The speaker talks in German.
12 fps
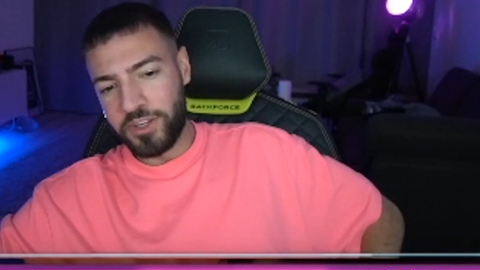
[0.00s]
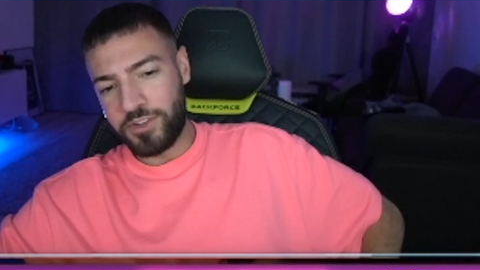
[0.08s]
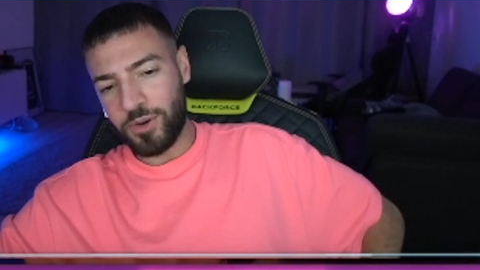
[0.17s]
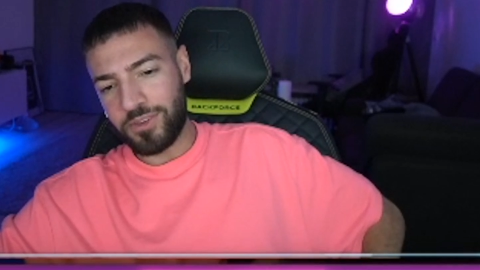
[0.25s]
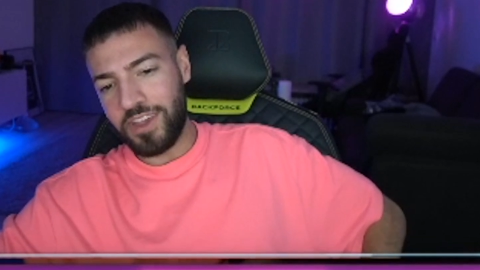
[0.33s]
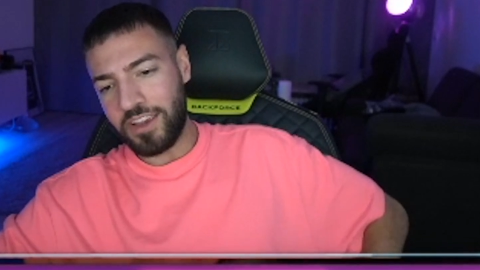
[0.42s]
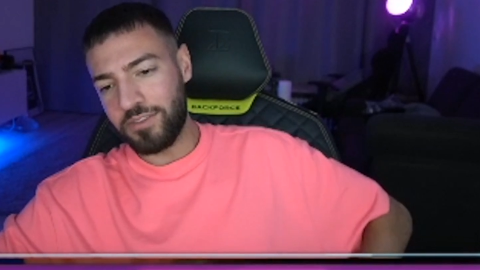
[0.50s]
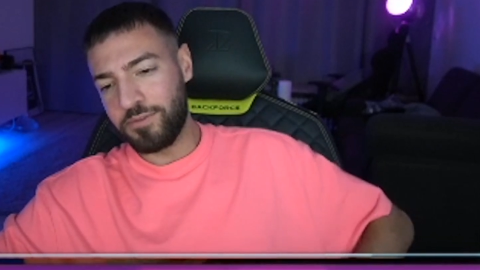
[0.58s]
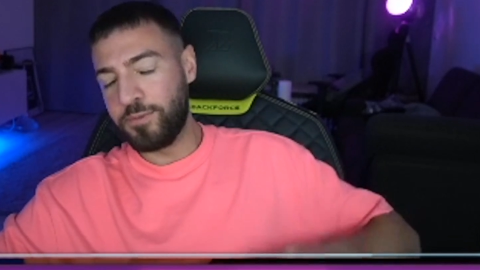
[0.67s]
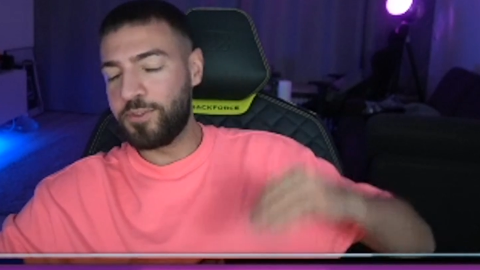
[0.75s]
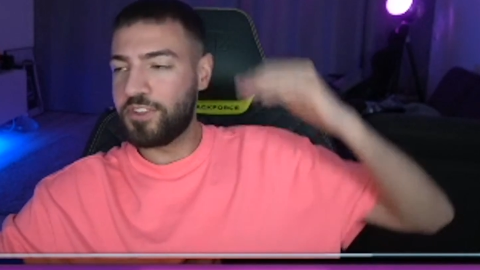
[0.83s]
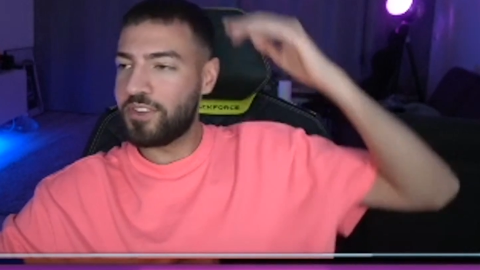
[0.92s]
Talk,
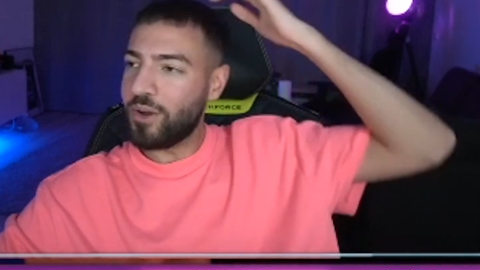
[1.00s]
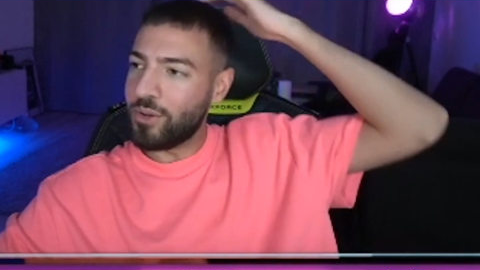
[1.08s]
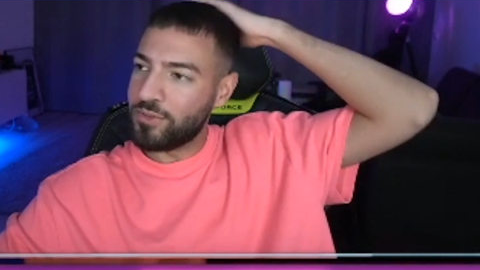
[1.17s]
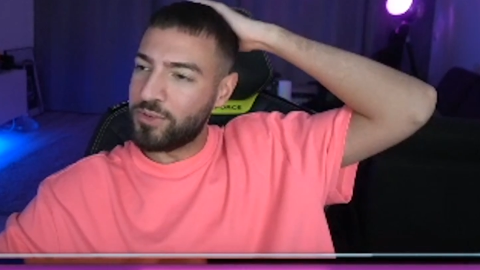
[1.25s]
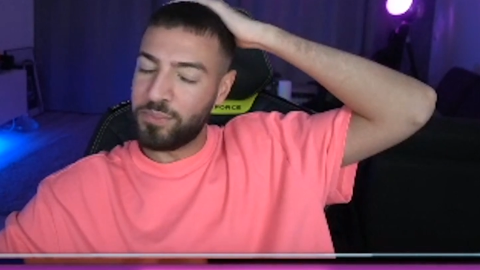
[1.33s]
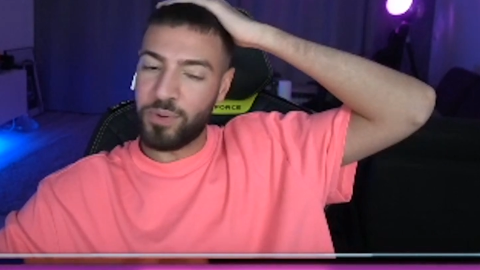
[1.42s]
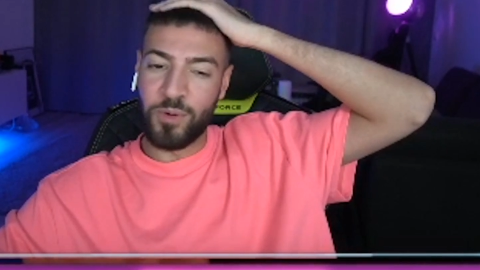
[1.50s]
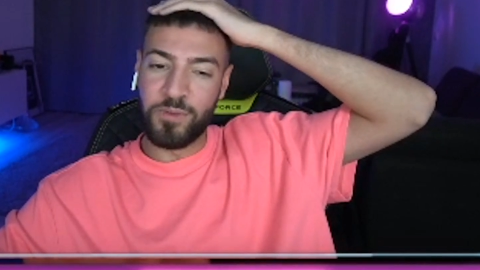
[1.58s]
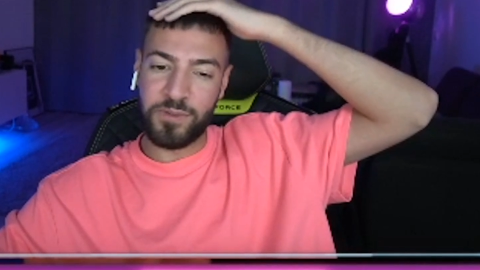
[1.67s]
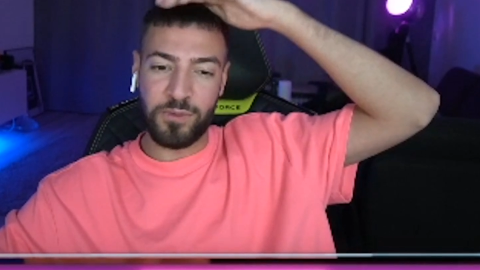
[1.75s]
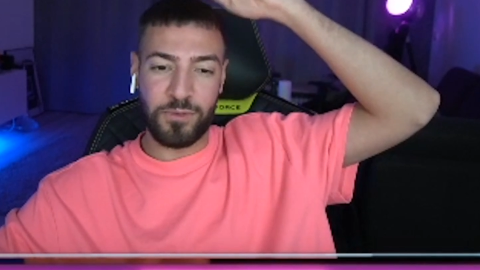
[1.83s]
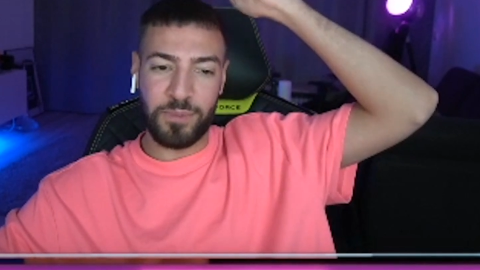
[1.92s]
56.000 für einen
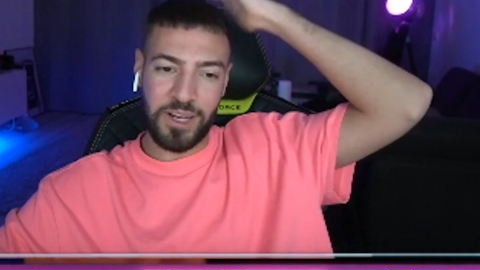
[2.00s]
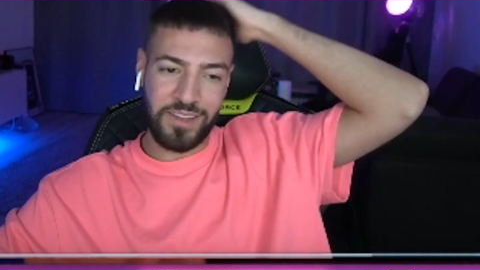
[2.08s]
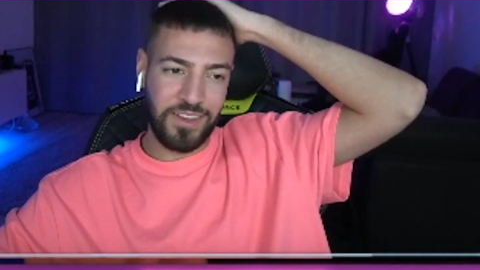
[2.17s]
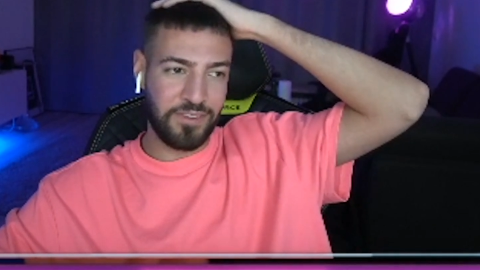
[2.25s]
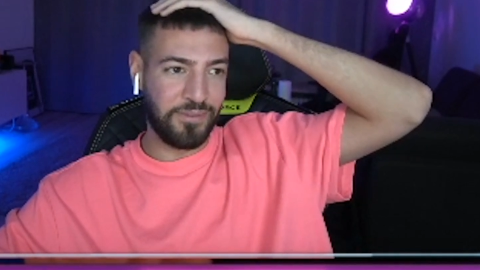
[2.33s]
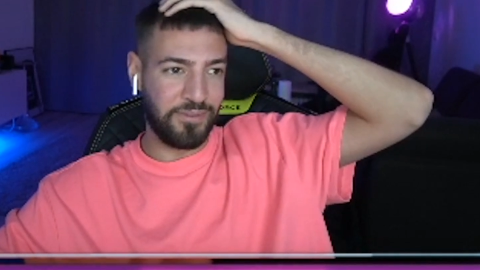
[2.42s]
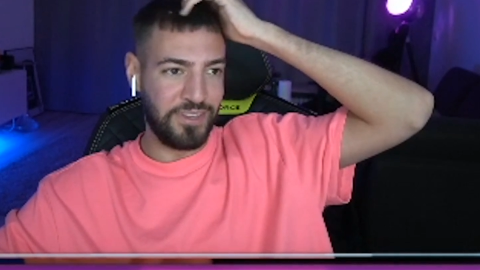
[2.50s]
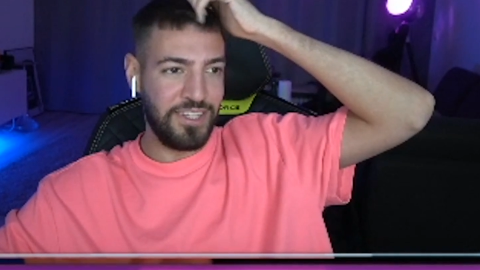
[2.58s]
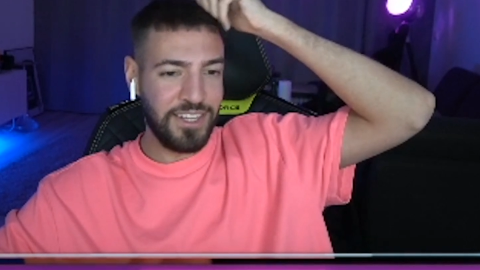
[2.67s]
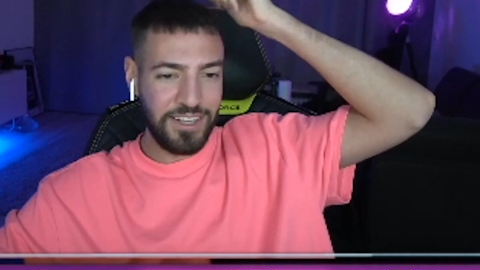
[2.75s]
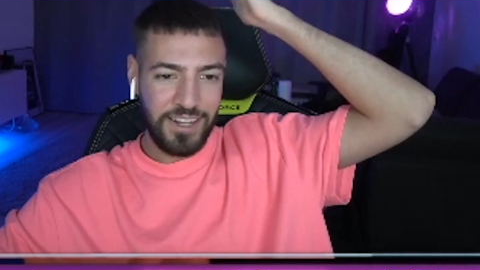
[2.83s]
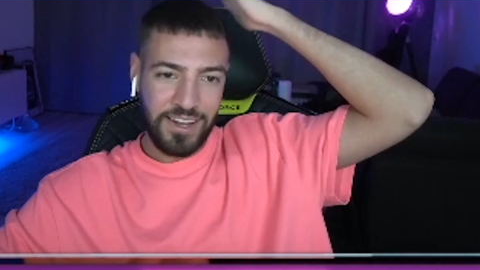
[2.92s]
Profifußballer, ist das
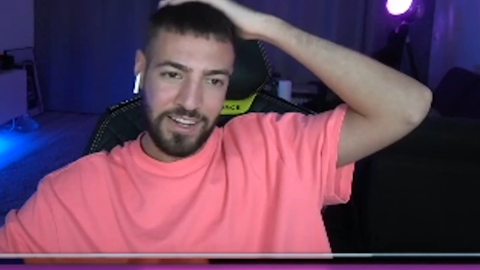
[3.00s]
viel?